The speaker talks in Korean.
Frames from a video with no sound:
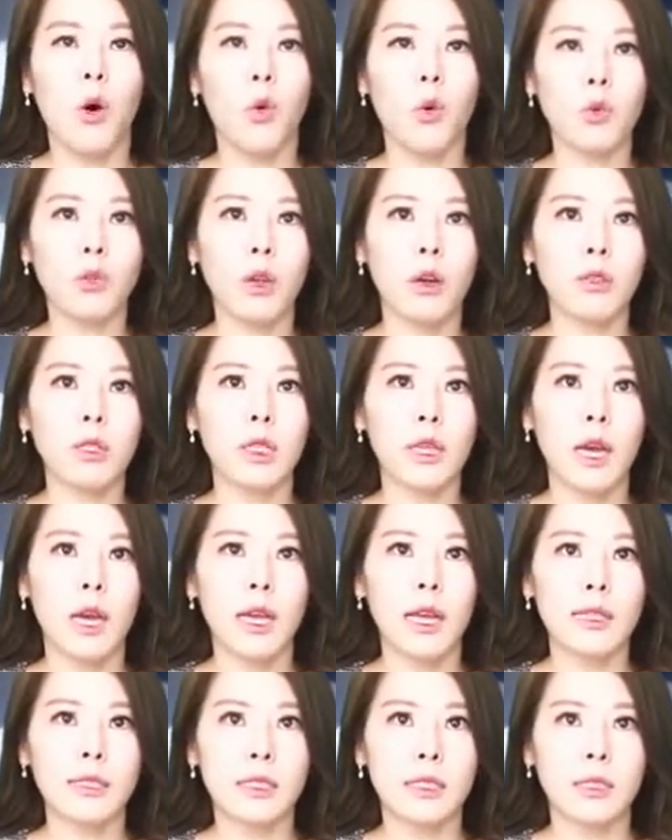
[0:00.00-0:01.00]
5년
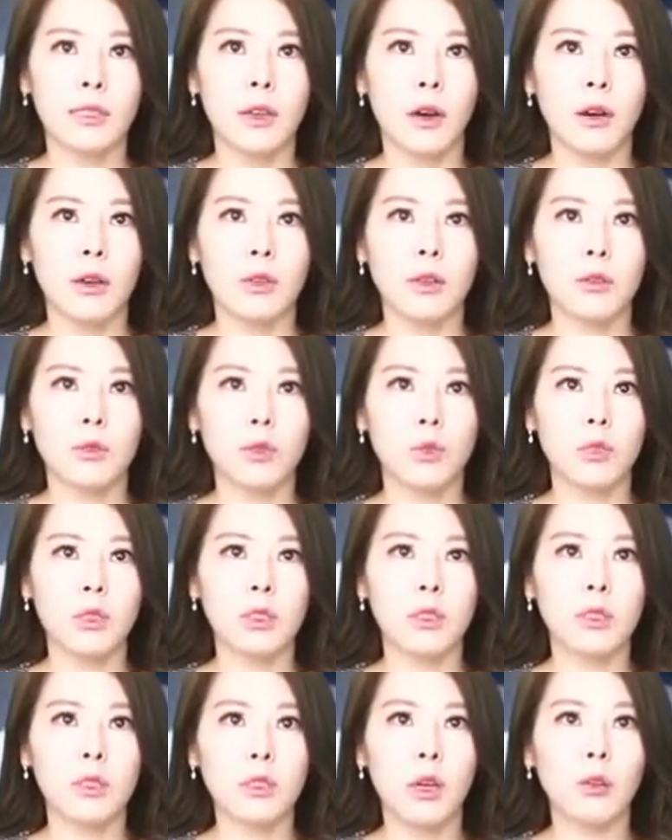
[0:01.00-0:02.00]
이하의 징역
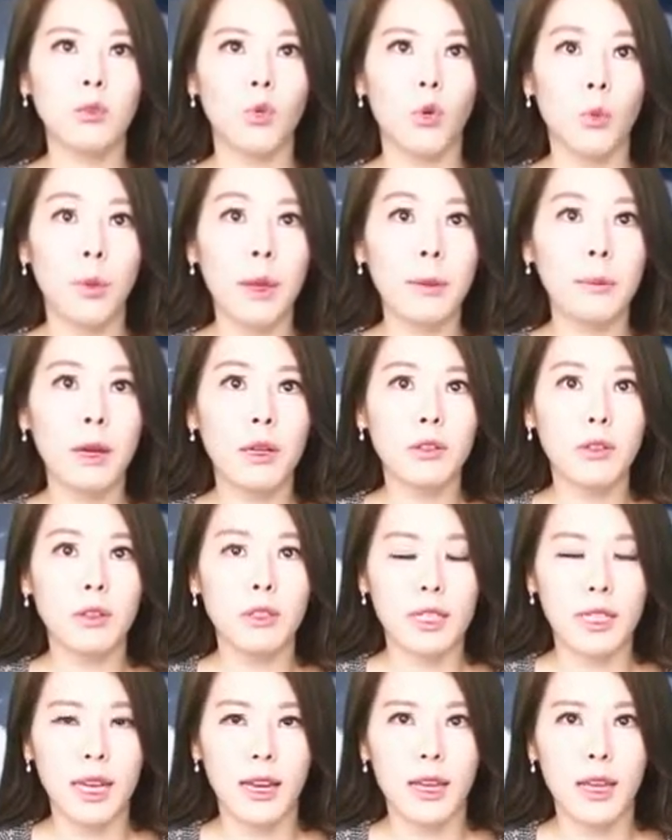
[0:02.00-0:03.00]
또는 1,500만
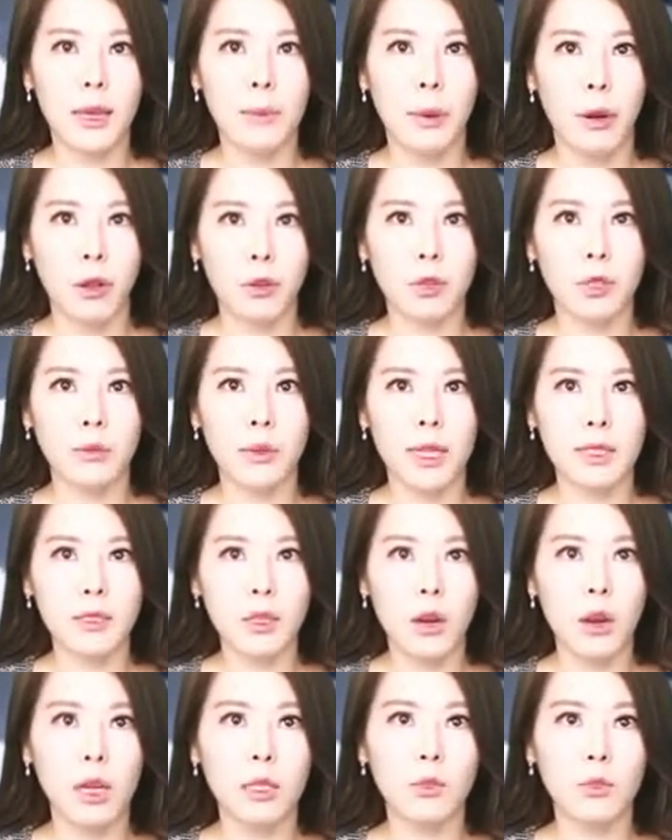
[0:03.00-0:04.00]
원 이하의 벌금에
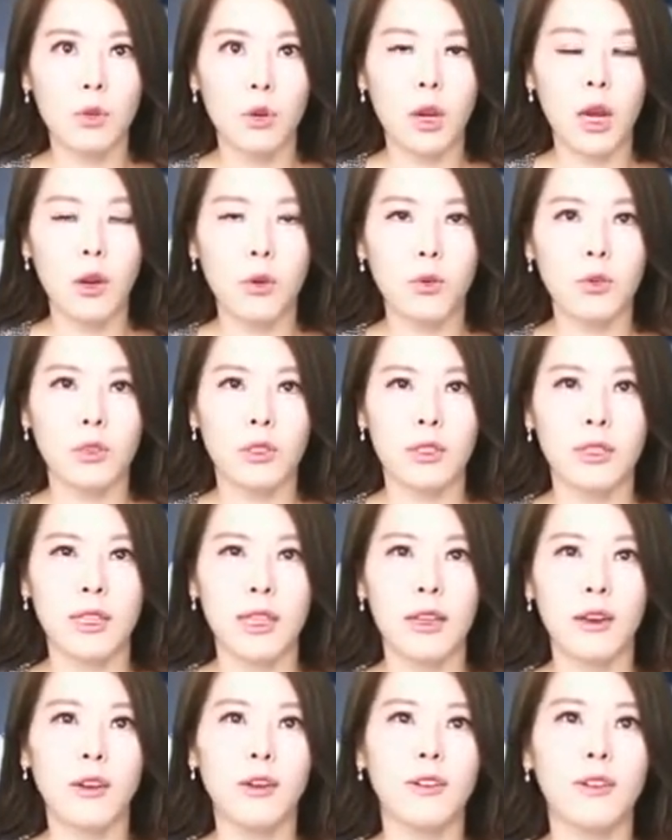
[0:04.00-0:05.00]
처하도록 하고
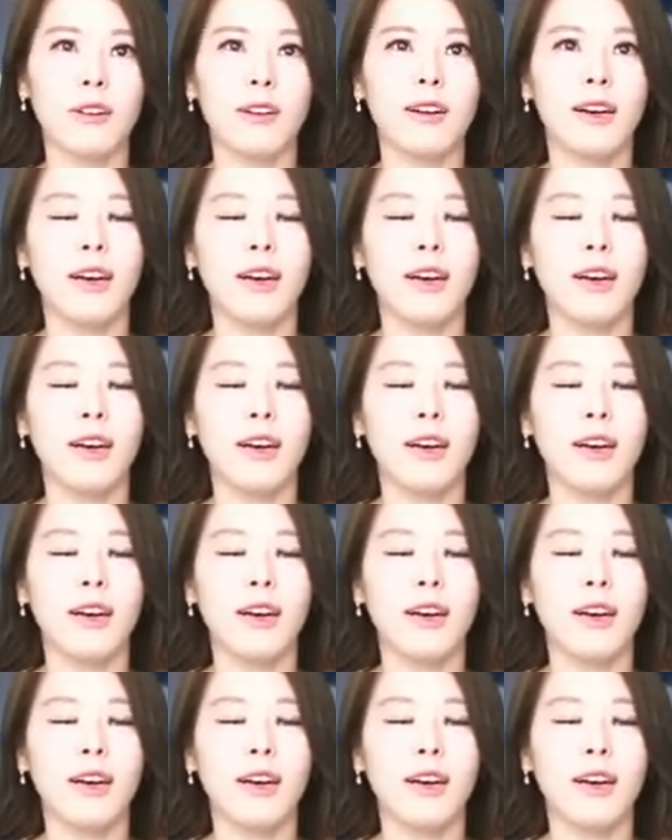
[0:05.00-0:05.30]
있는데요.